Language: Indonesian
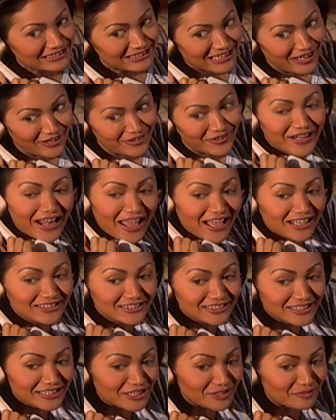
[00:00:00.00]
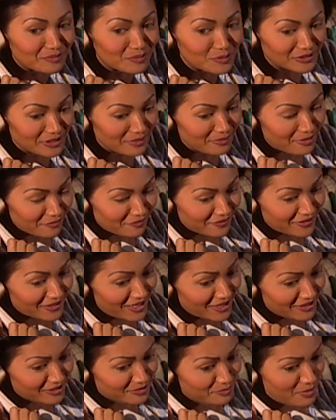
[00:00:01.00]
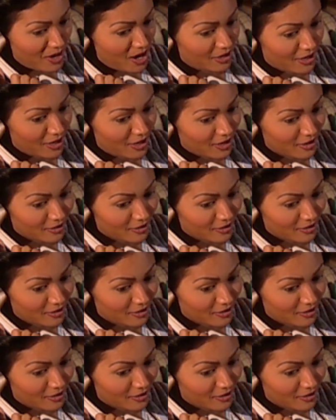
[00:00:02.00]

Kalau reaksi ibu sama Vina gimana?